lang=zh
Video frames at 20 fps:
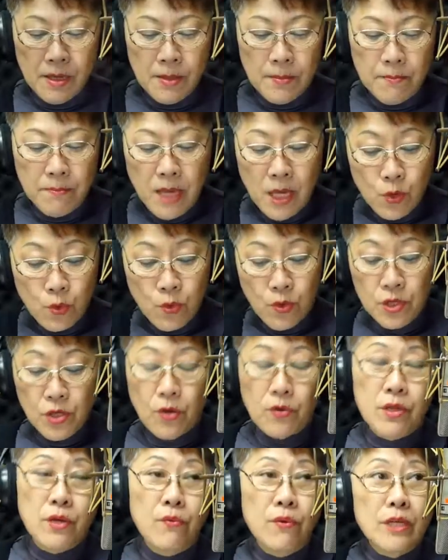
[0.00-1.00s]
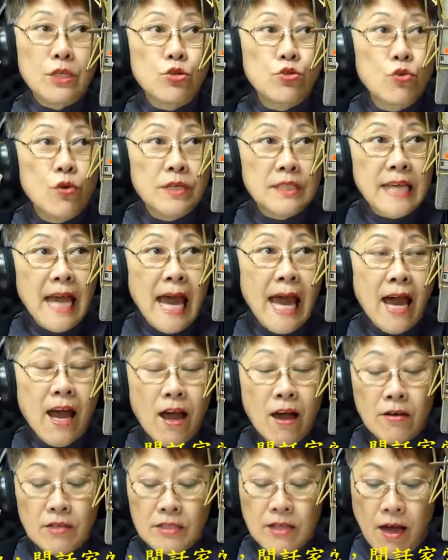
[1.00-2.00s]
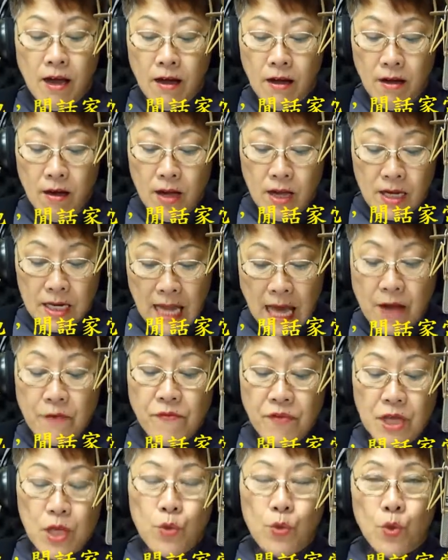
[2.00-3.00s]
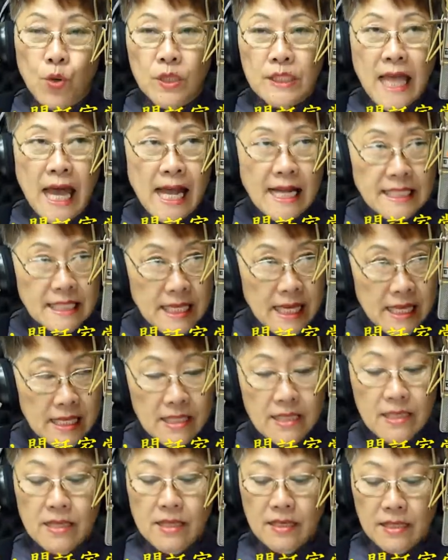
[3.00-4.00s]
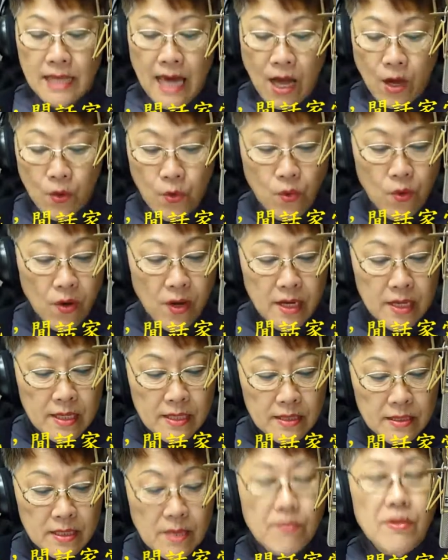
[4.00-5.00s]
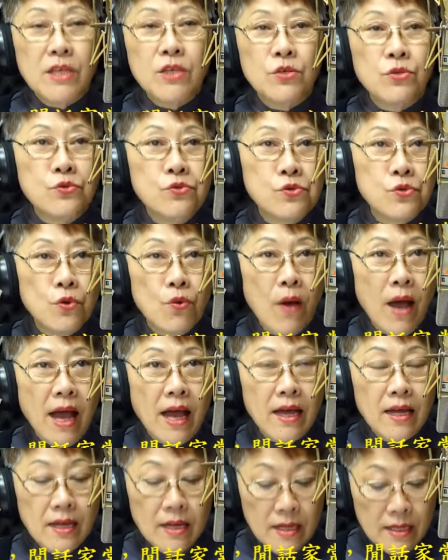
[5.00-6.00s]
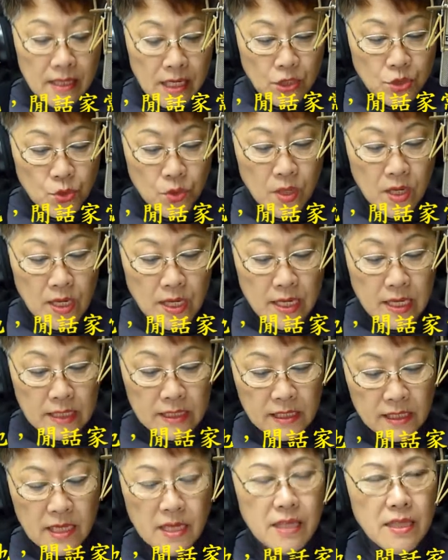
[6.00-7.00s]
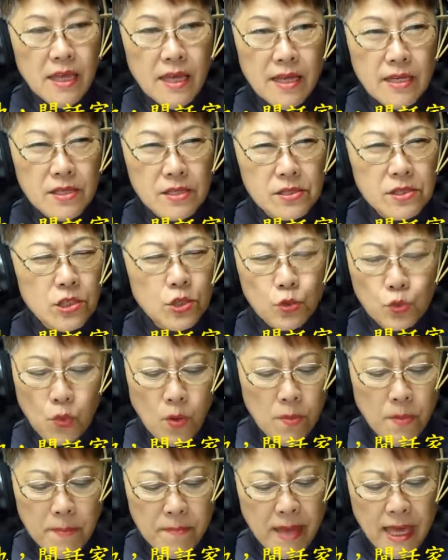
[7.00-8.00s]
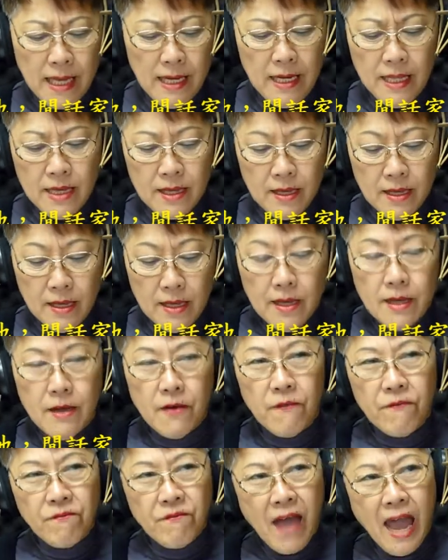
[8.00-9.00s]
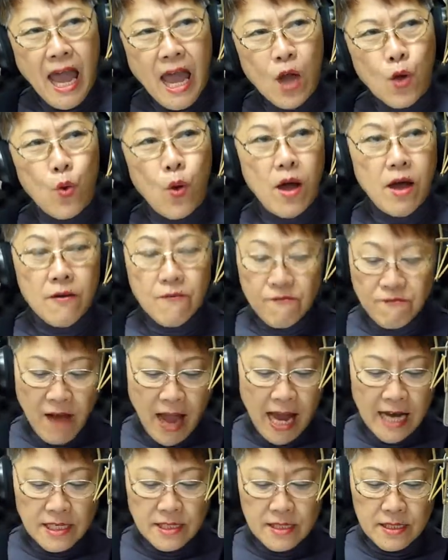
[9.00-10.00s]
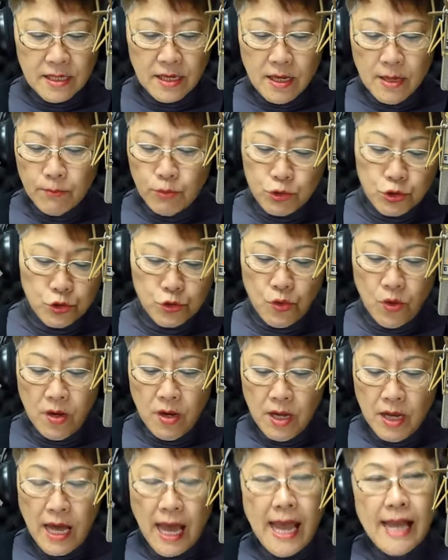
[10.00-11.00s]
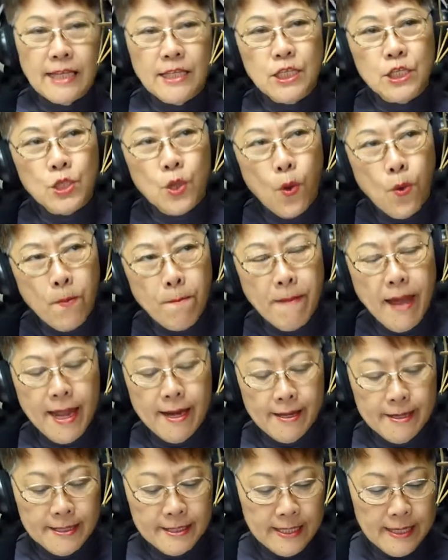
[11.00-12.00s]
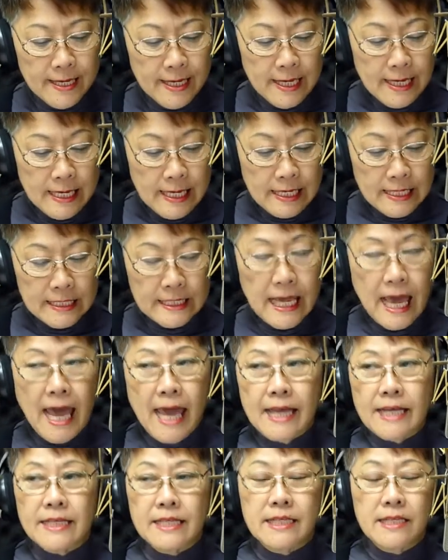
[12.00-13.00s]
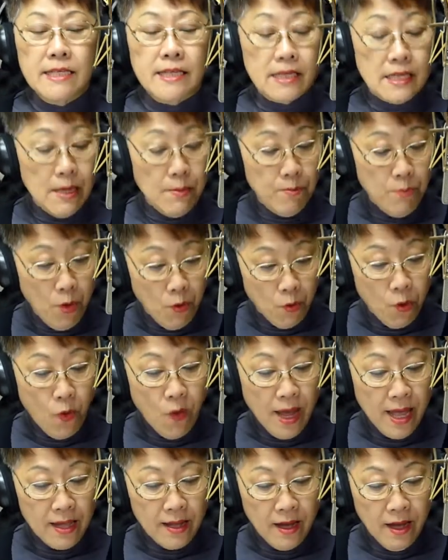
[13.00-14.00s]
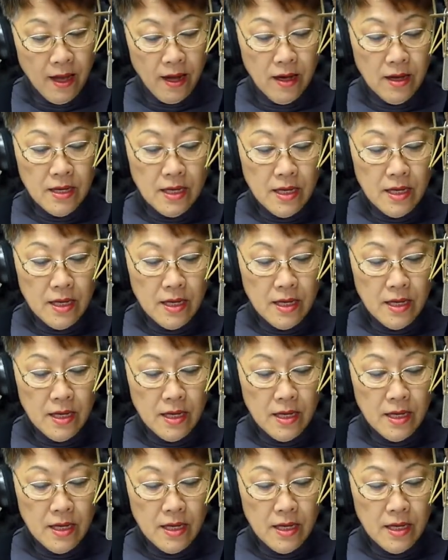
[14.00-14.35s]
那美国有一位作家啊，叫朗费罗，他曾经讲过这么一句话，他说。青年是多么美丽，发光发热不说，还充满了这个彩色跟梦幻啊！